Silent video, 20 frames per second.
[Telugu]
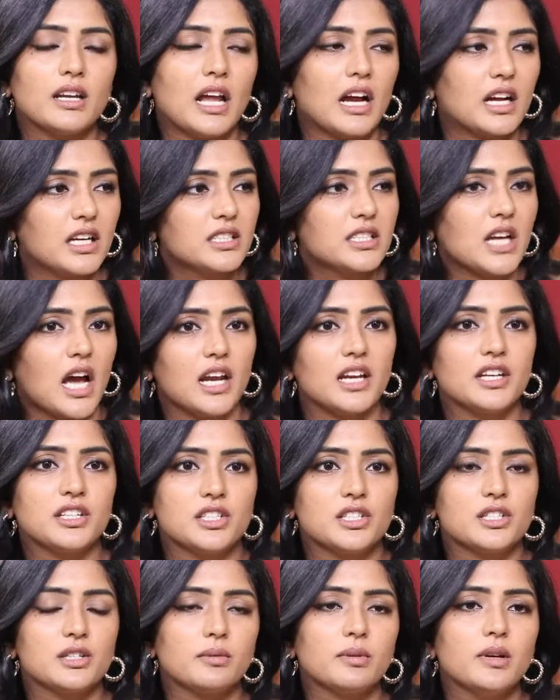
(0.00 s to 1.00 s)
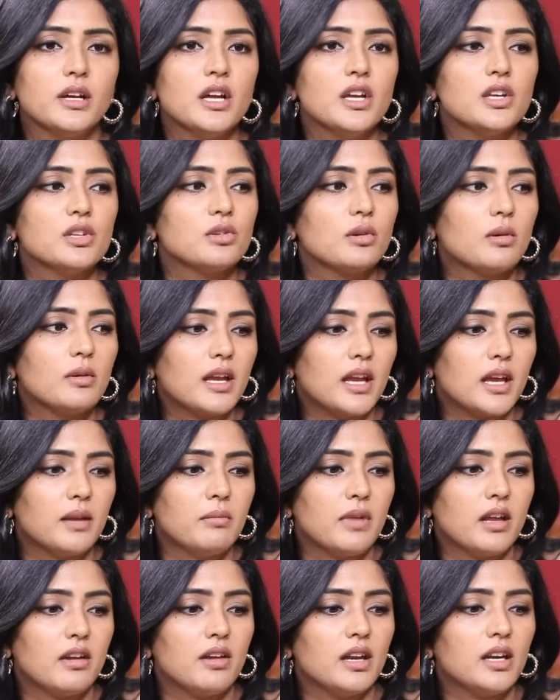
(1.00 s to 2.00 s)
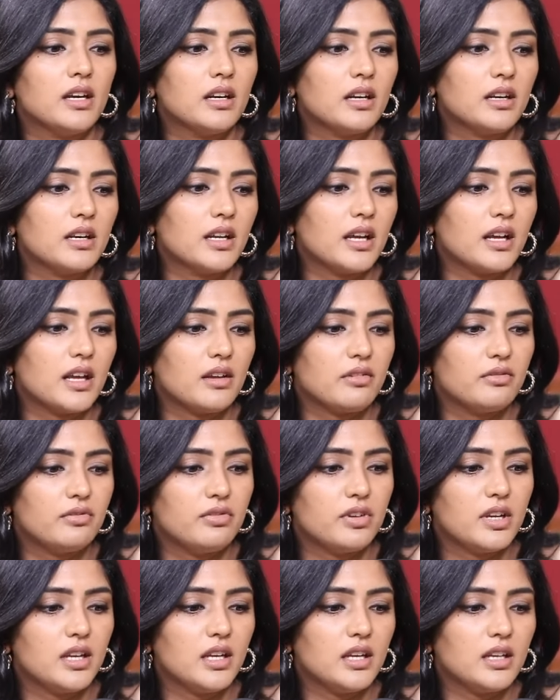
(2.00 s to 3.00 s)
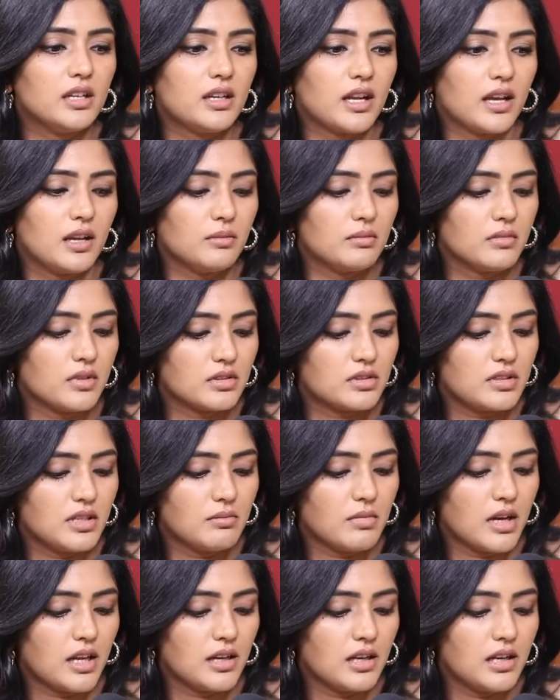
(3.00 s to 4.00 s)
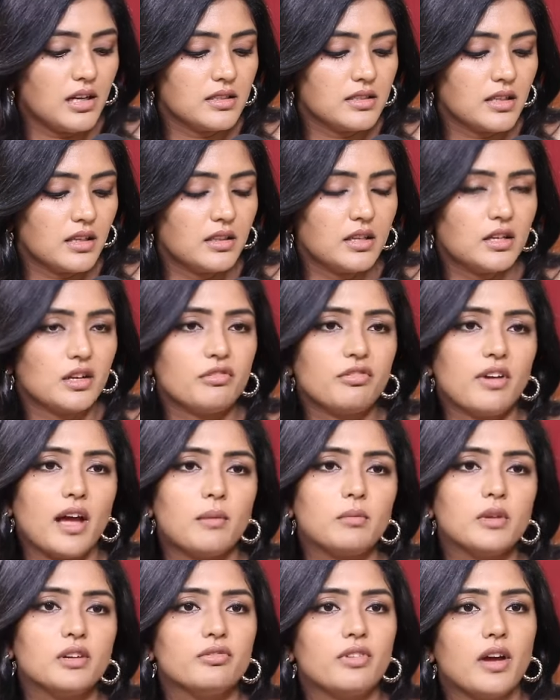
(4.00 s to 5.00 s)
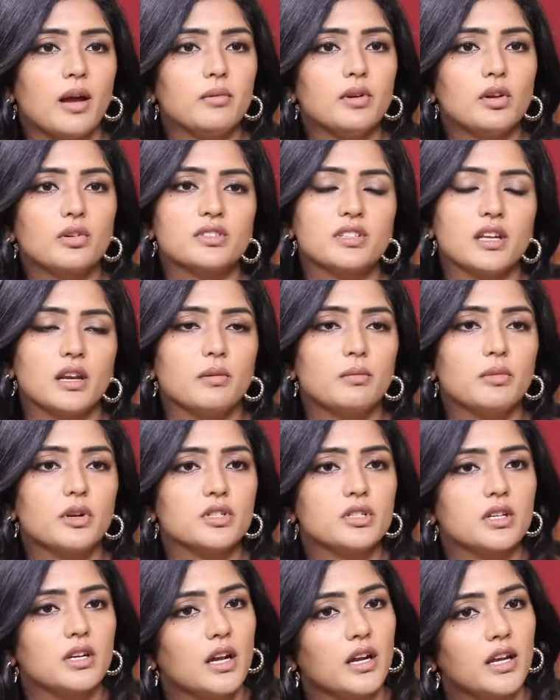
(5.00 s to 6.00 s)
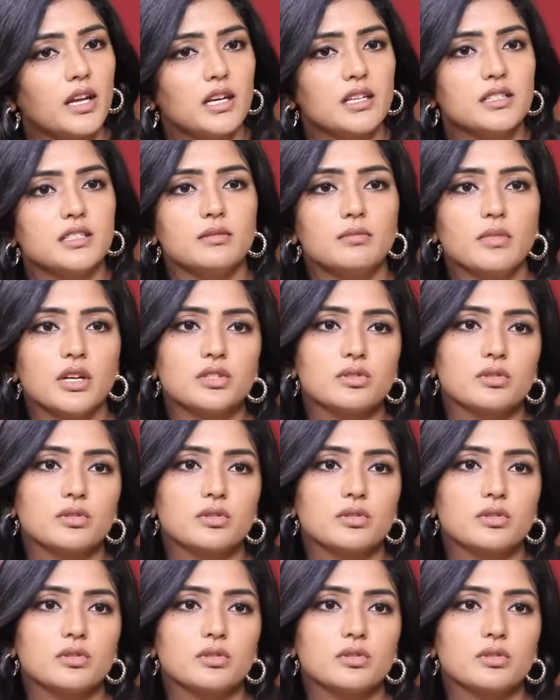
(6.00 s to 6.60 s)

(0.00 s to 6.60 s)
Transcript: నాకు చాలా ఇష్టం సో మేము ఏంటంటే ఎవ్రీ టైం సినిమా రిలీజ్ అయిందంటే ఫ్యామిలీ ఫ్యామిలీ ఒక సెలబ్రేషన్ లాగా వెళ్ళి సినిమా